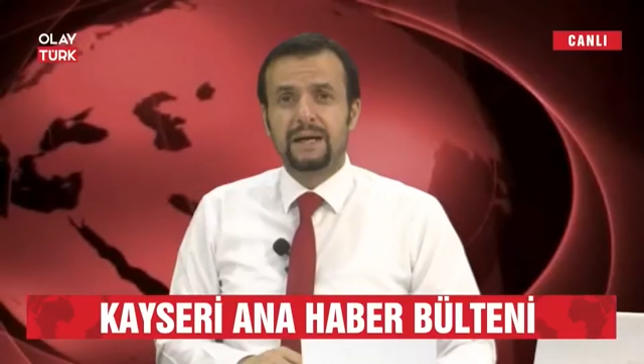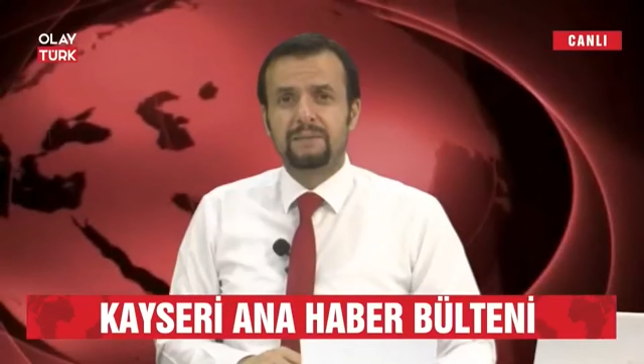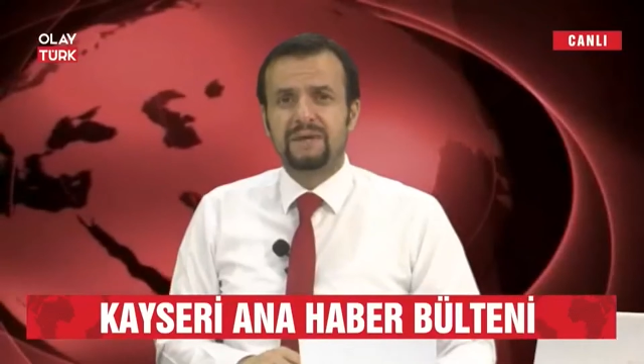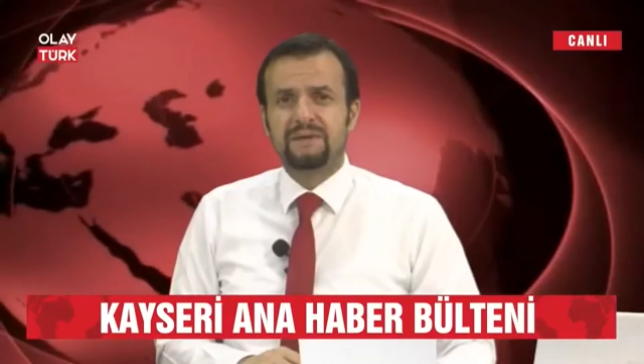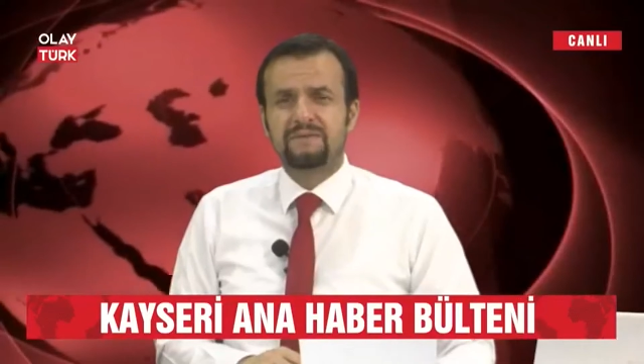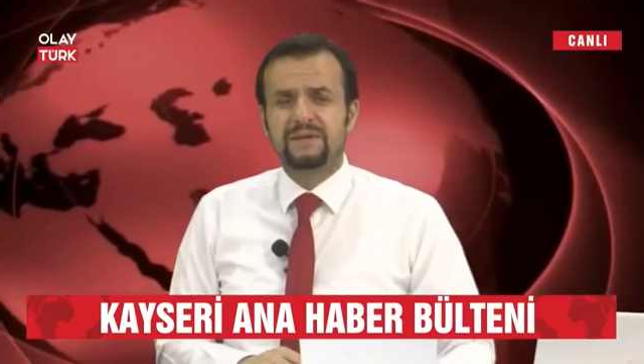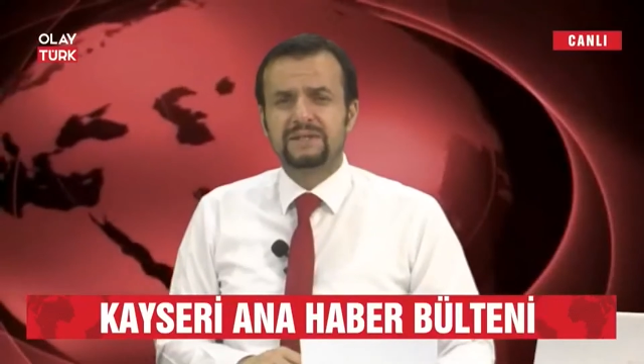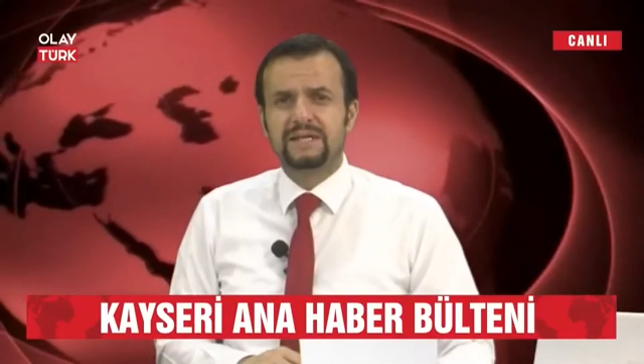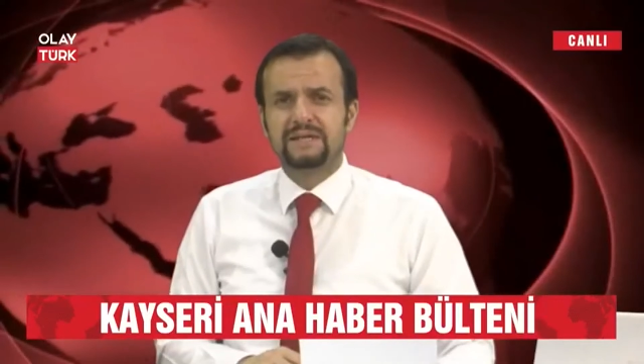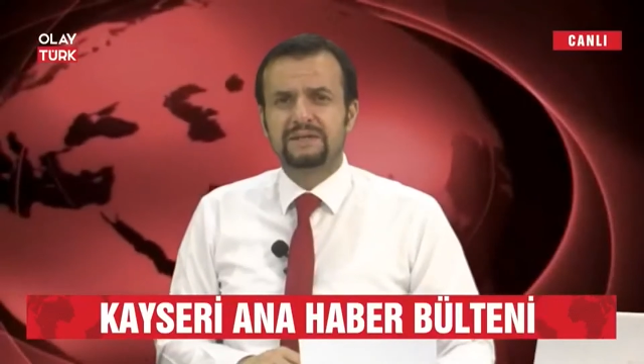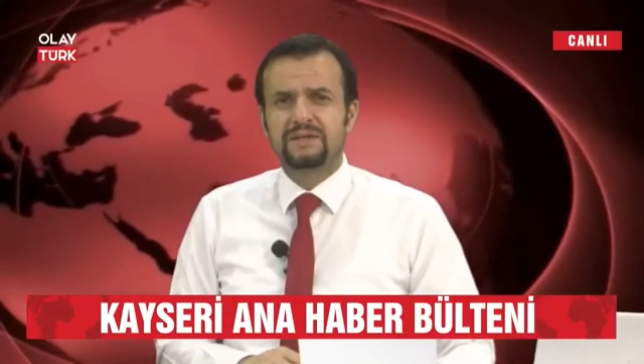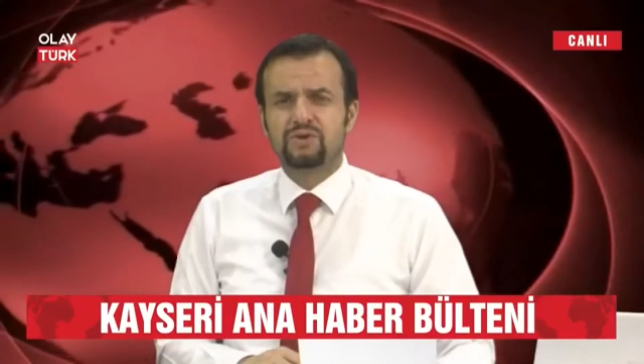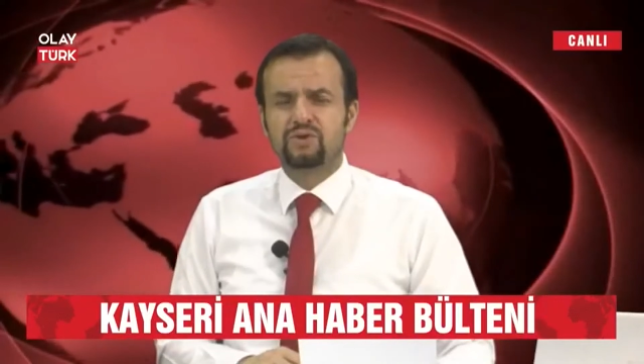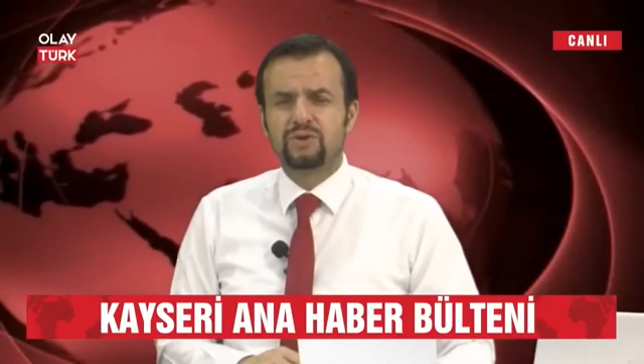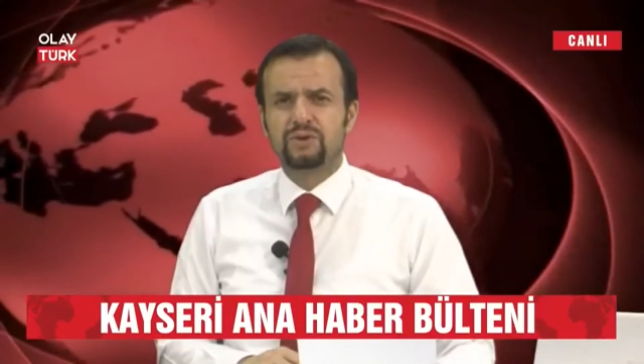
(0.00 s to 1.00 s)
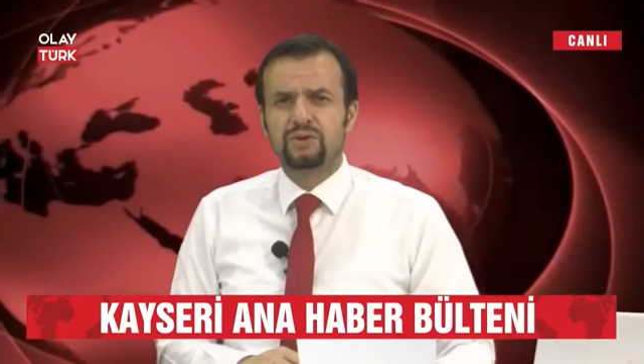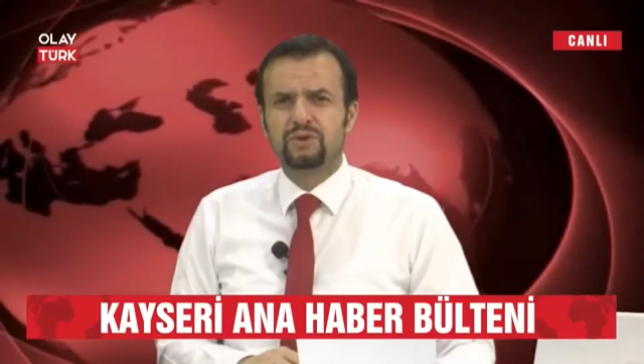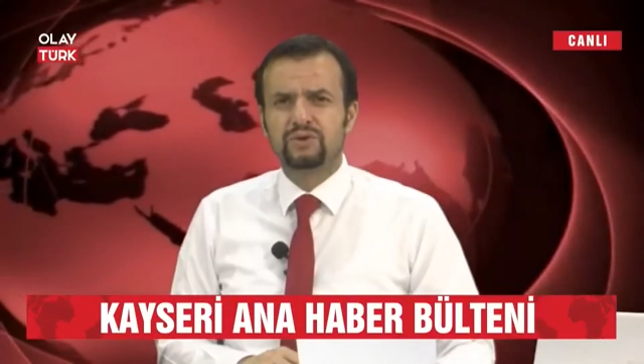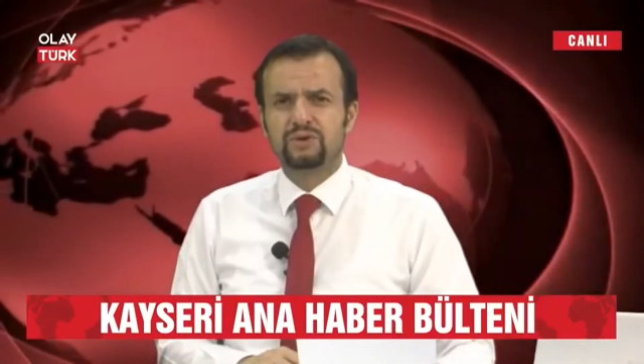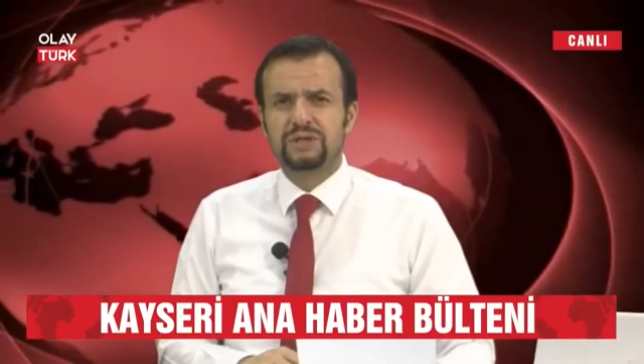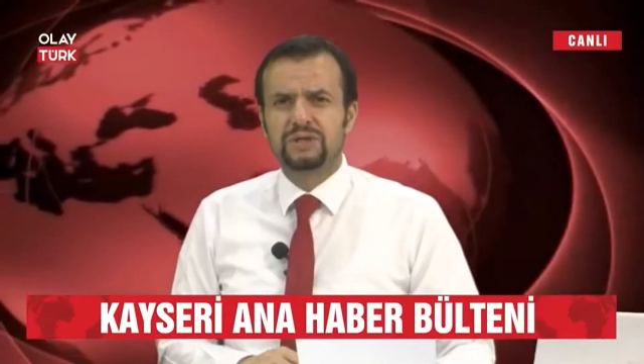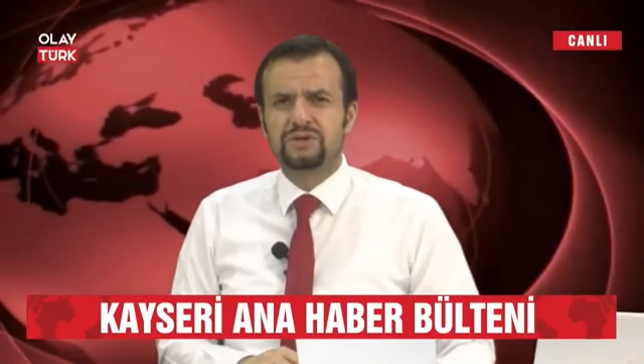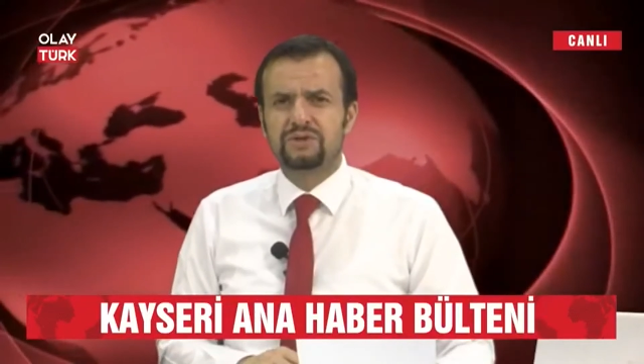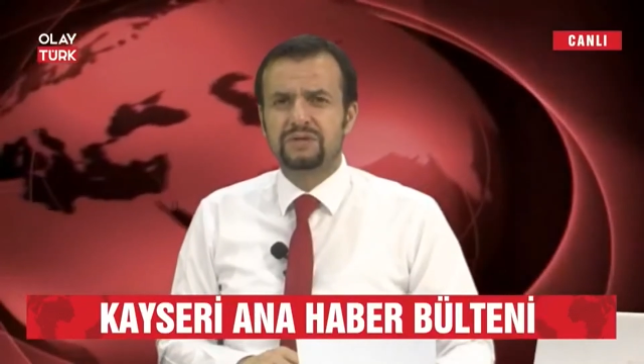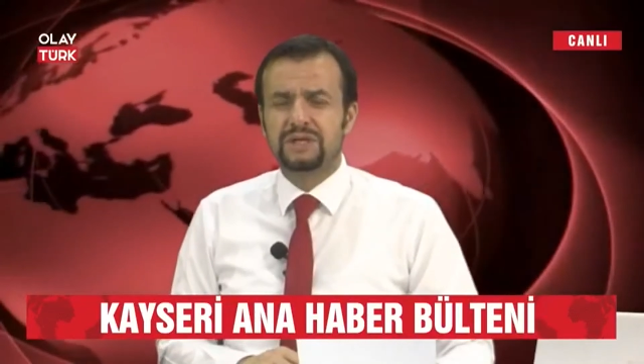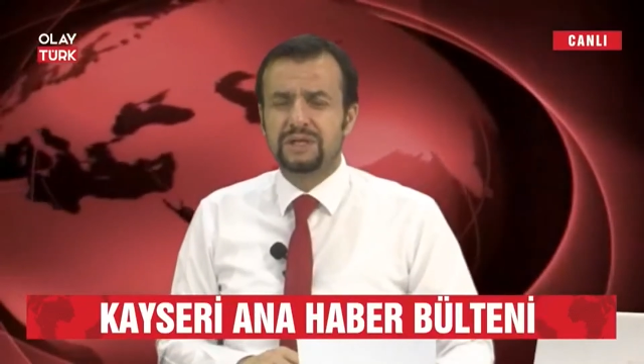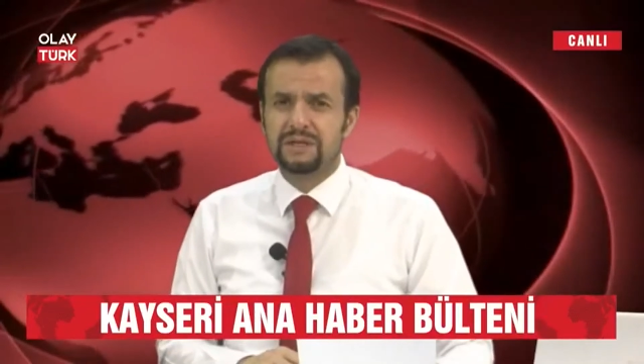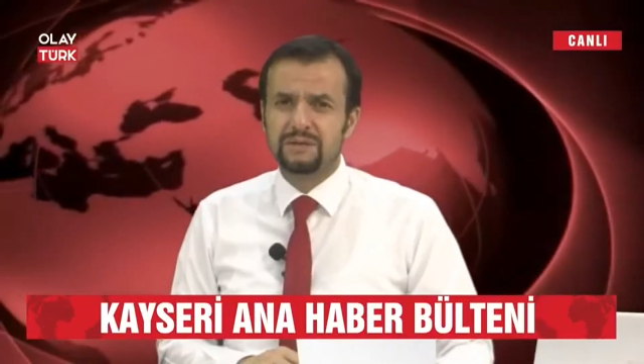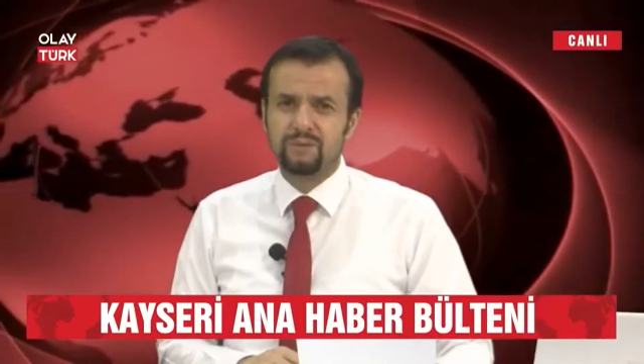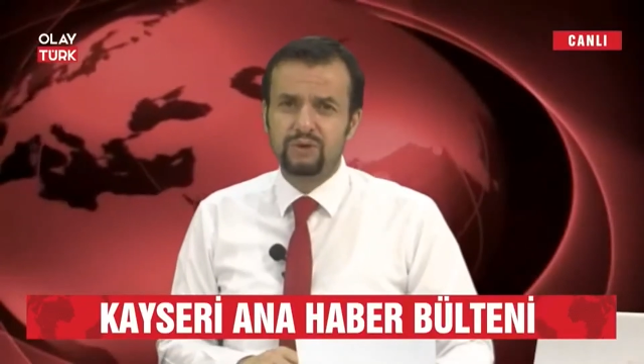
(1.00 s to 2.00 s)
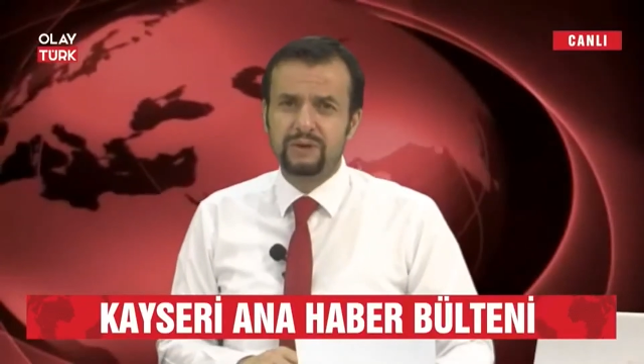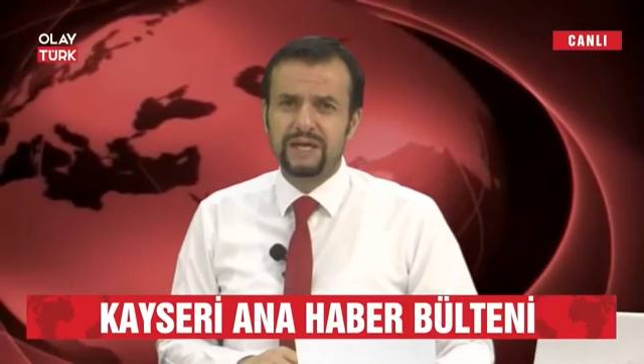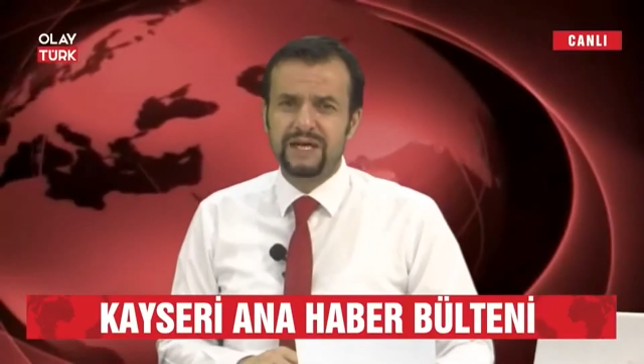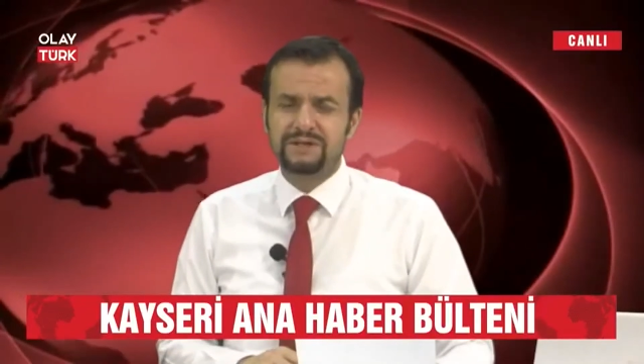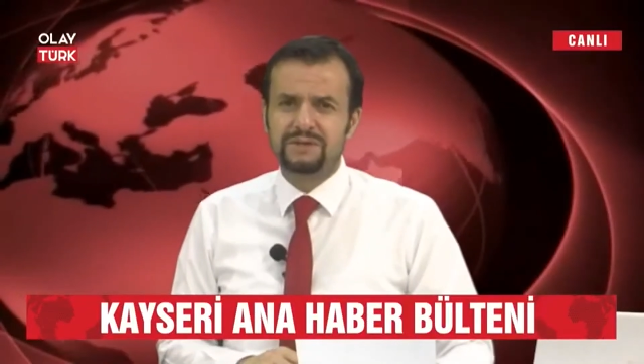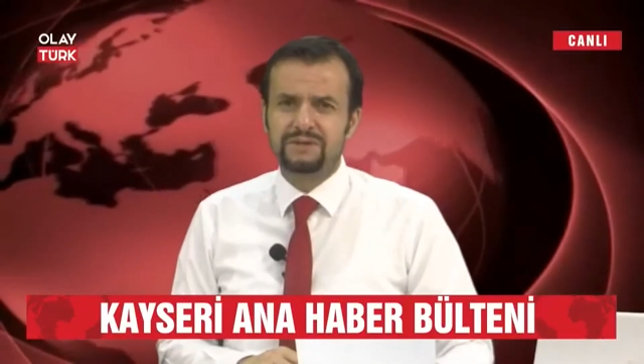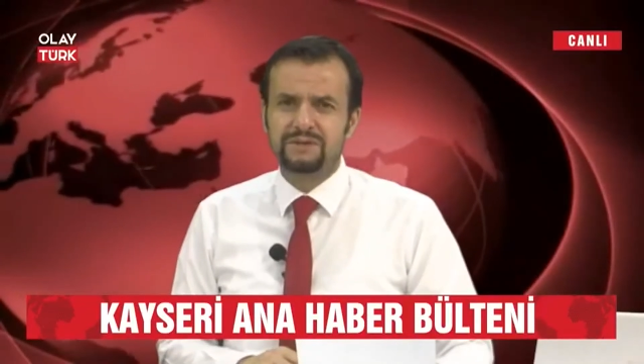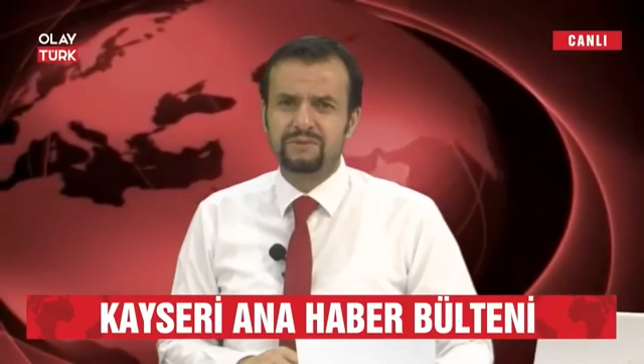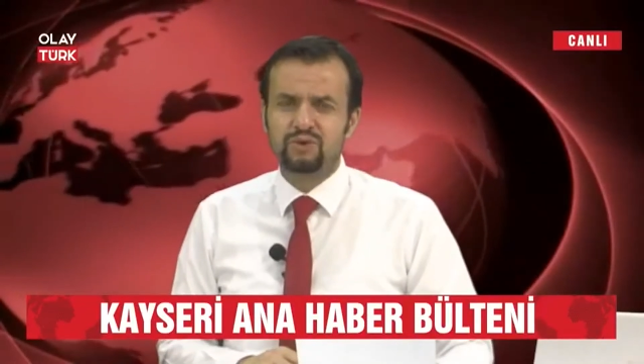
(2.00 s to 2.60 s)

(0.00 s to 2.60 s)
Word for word: Alman vatandaşı 19 yaşındaki Müller